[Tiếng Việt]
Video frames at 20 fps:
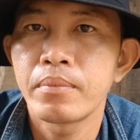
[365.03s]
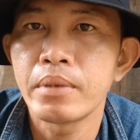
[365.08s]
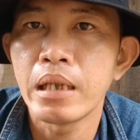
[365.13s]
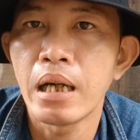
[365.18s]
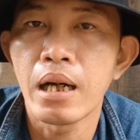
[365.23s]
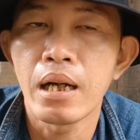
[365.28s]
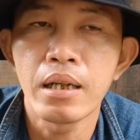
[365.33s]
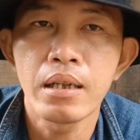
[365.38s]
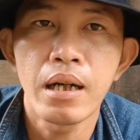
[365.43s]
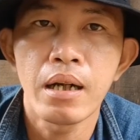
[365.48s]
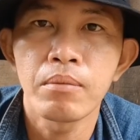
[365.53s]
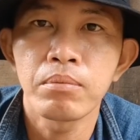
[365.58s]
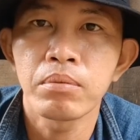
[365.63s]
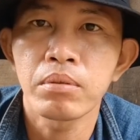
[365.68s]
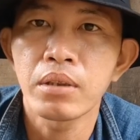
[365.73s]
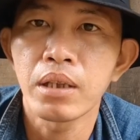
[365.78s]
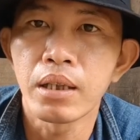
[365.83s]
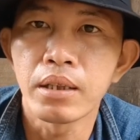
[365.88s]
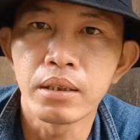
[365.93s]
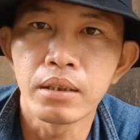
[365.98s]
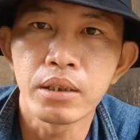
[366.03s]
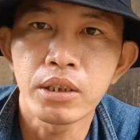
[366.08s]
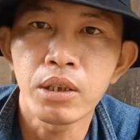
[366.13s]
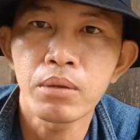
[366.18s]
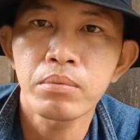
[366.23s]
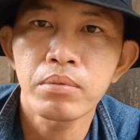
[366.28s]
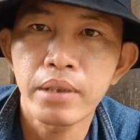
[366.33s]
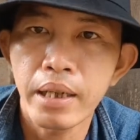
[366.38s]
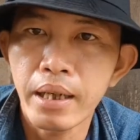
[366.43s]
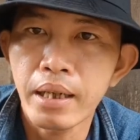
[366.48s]
chở ông từ
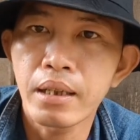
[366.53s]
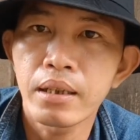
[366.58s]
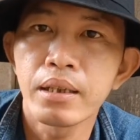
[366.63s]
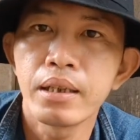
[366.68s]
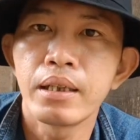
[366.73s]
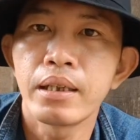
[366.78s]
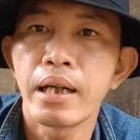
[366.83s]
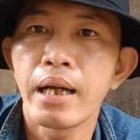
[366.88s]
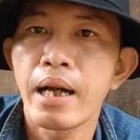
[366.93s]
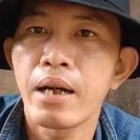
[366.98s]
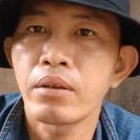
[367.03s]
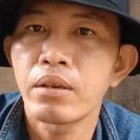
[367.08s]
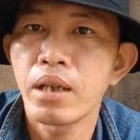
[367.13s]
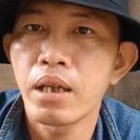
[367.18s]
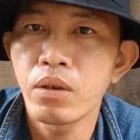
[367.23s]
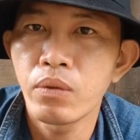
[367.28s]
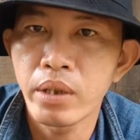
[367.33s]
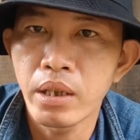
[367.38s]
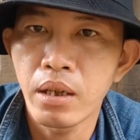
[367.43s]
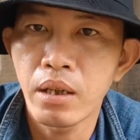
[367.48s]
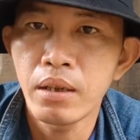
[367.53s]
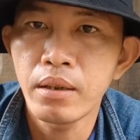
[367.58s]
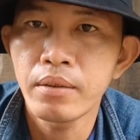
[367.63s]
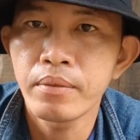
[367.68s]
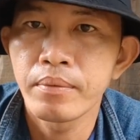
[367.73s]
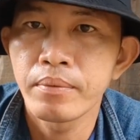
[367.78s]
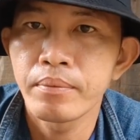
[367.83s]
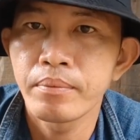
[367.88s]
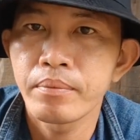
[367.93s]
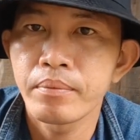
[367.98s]
Sóc Trăng đi ra tới ngoài đó
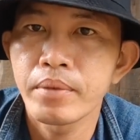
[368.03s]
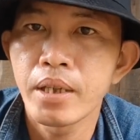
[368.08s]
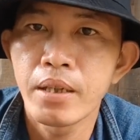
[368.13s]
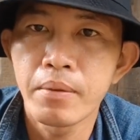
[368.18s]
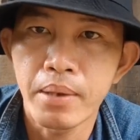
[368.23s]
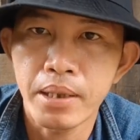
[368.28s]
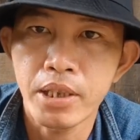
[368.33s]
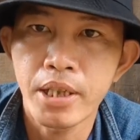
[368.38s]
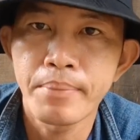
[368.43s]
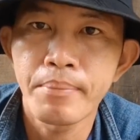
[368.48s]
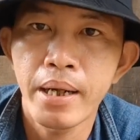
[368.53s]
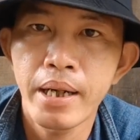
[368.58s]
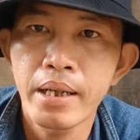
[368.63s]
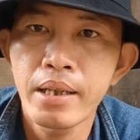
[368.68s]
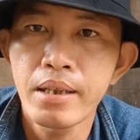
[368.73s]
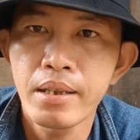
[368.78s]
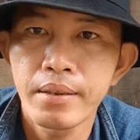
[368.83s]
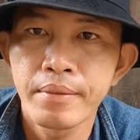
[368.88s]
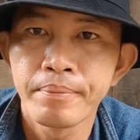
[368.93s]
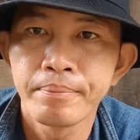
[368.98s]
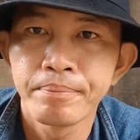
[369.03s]
đi bằng xe máy